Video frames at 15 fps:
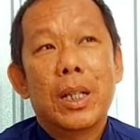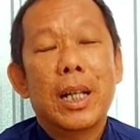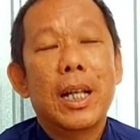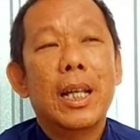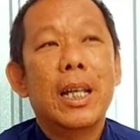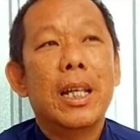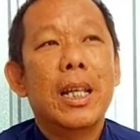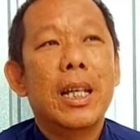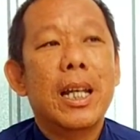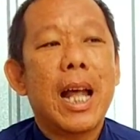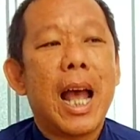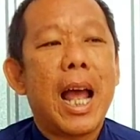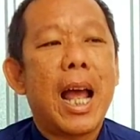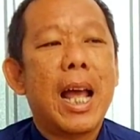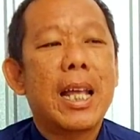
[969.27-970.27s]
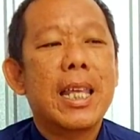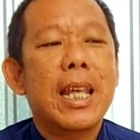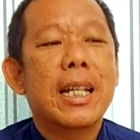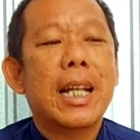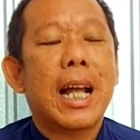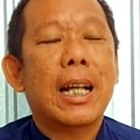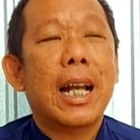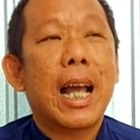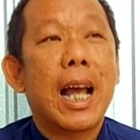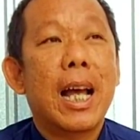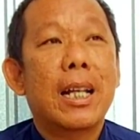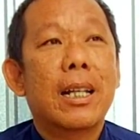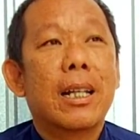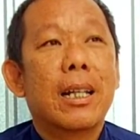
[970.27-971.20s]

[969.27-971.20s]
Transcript: khi đã duyên trần đã hết